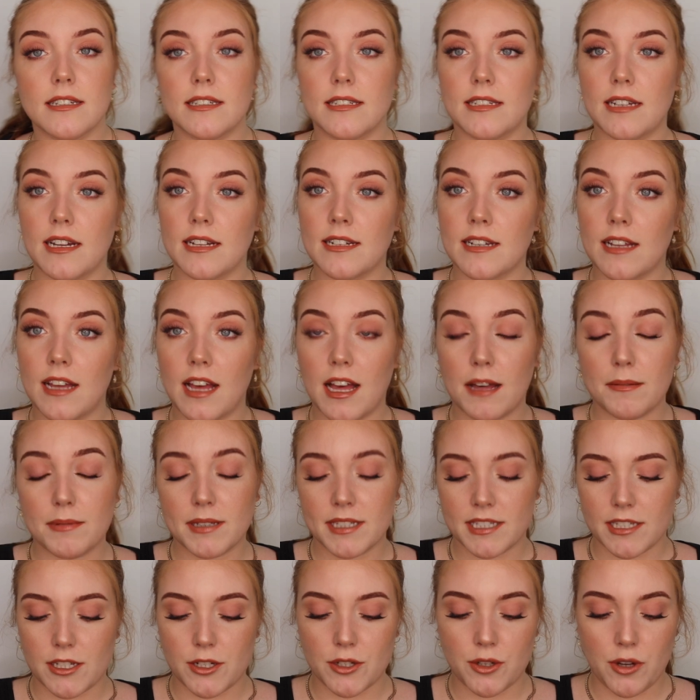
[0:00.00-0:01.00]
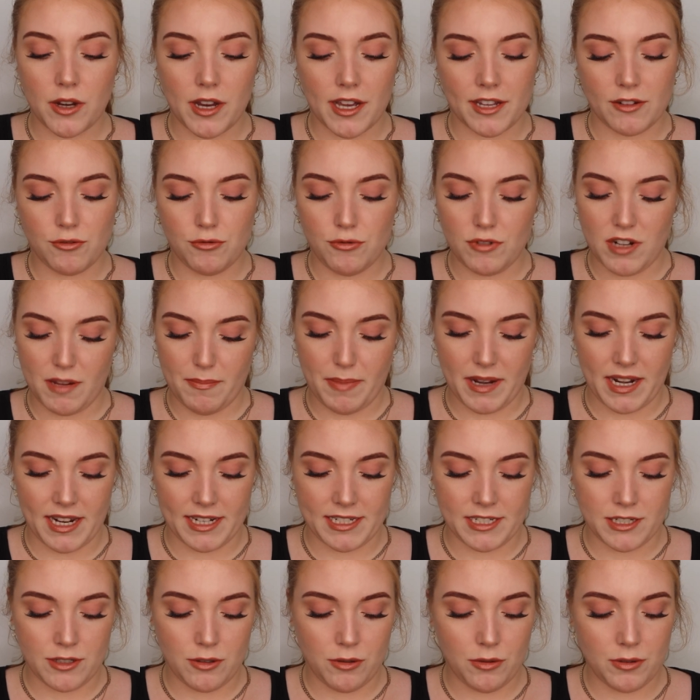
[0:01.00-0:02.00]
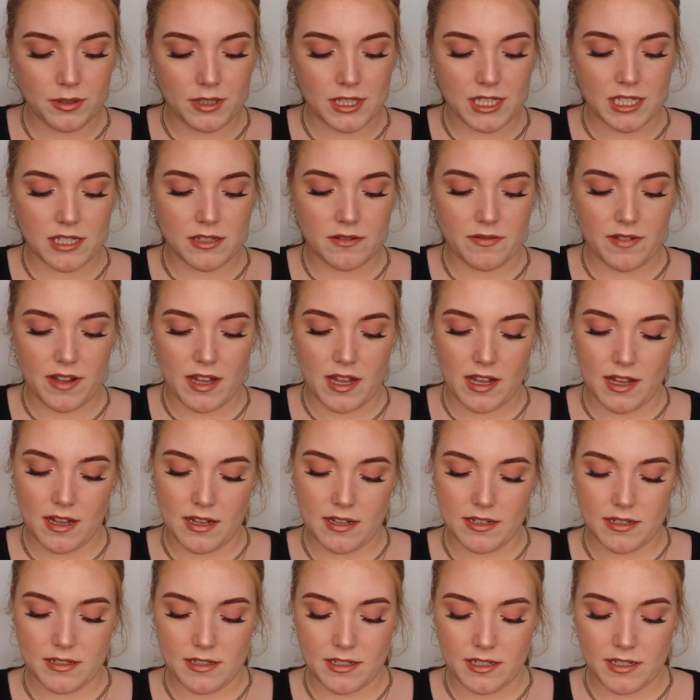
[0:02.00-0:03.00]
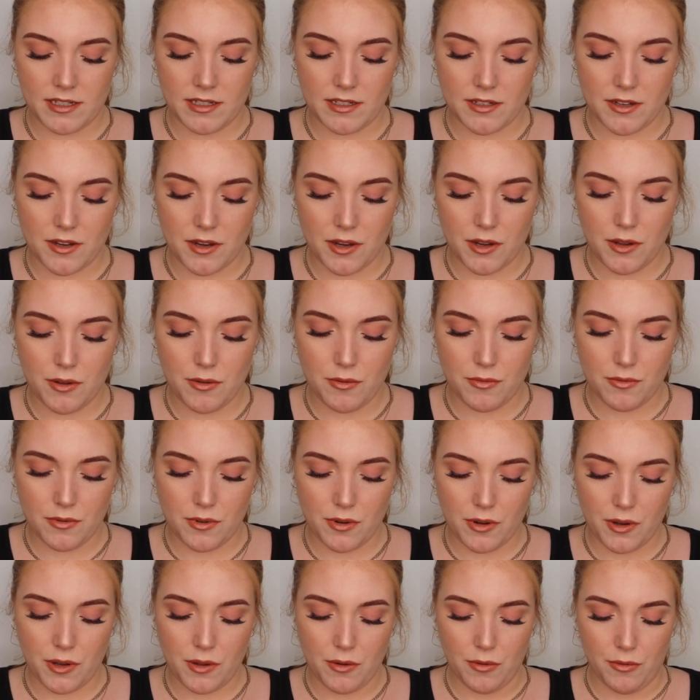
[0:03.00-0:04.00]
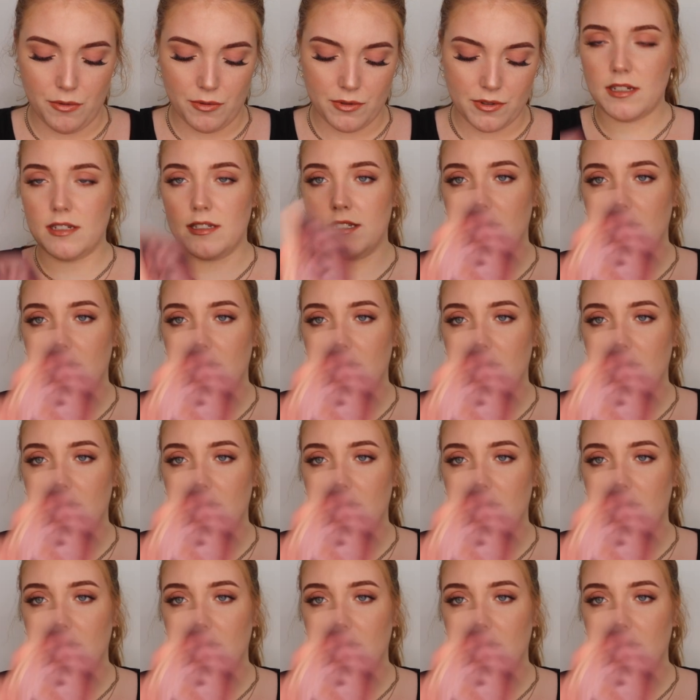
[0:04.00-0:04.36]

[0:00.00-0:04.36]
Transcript: Dann habe ich noch eine Huda-Palette und zwar die New Nude.